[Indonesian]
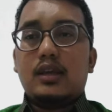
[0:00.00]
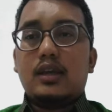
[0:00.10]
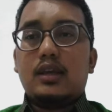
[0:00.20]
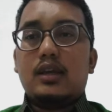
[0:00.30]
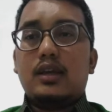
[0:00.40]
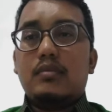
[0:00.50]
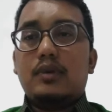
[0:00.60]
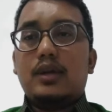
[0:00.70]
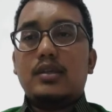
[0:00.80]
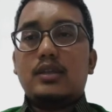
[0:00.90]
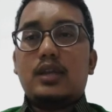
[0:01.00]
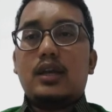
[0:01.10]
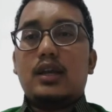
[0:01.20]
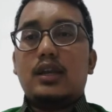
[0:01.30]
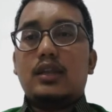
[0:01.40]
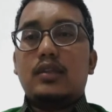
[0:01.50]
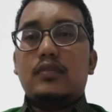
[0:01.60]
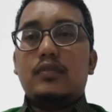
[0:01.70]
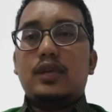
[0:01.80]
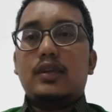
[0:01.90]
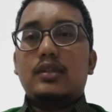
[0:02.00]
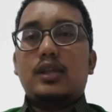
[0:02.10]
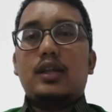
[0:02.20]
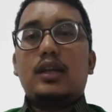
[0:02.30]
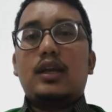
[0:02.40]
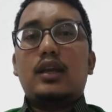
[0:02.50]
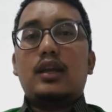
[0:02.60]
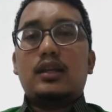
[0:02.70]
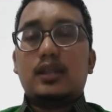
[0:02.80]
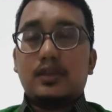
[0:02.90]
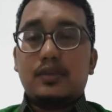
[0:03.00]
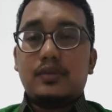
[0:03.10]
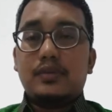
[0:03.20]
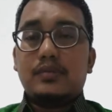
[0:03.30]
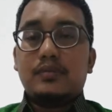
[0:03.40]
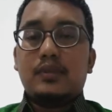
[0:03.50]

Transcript: yang kelima zat aditif dan zat adiktif